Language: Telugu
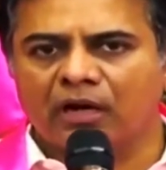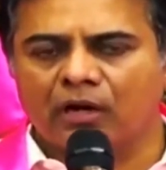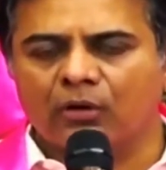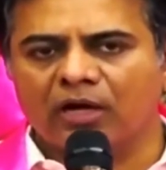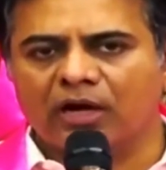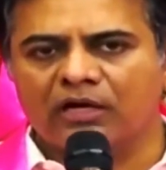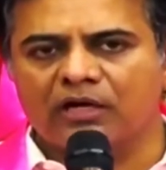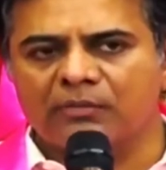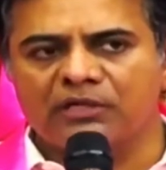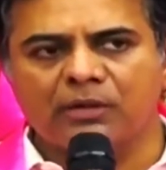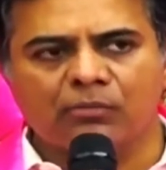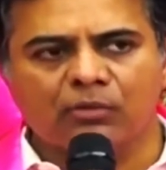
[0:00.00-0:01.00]
నల్లగొండ గడ్డ
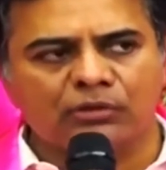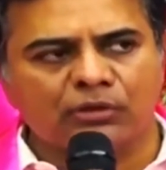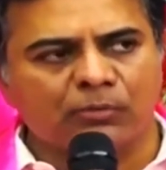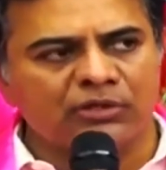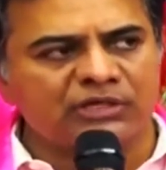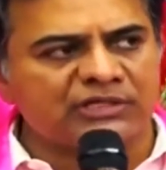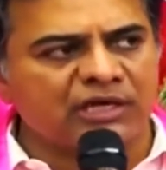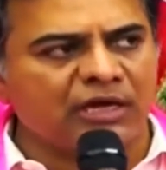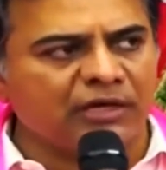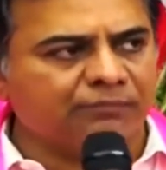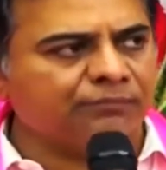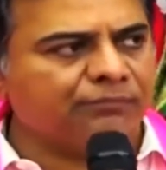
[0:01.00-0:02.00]
మీద
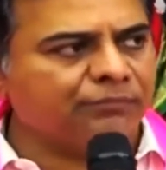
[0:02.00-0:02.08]
మొట్టమొదటిసారి